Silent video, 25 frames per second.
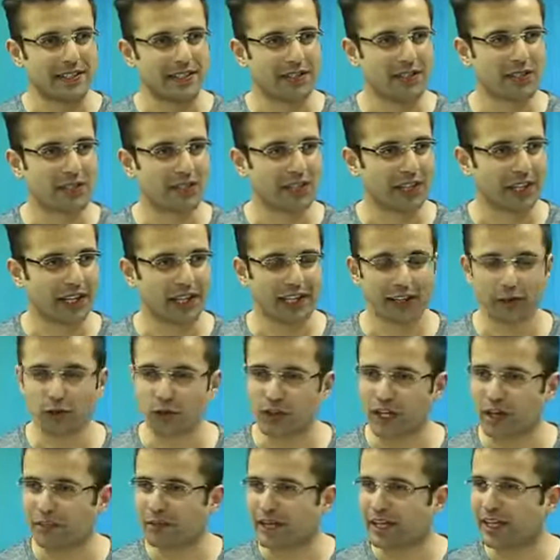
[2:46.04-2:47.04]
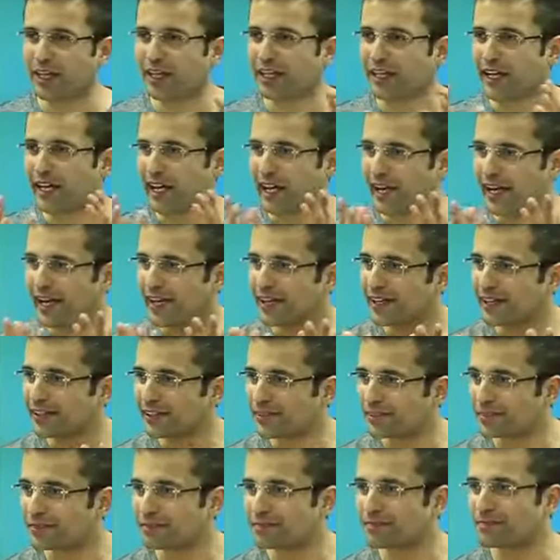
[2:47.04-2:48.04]
जिस तरह की दुनिया बन गई है
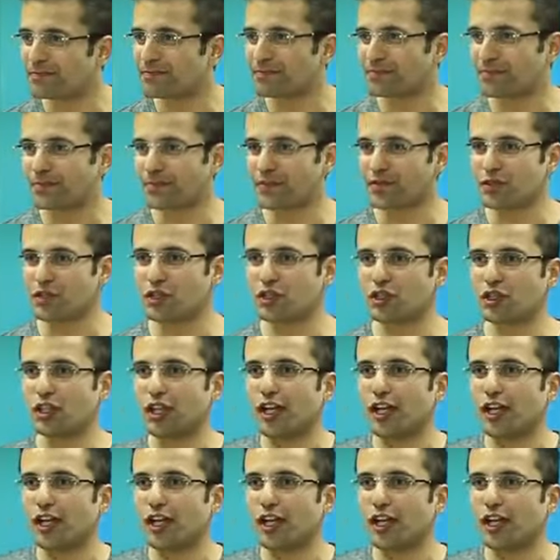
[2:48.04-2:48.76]
जिस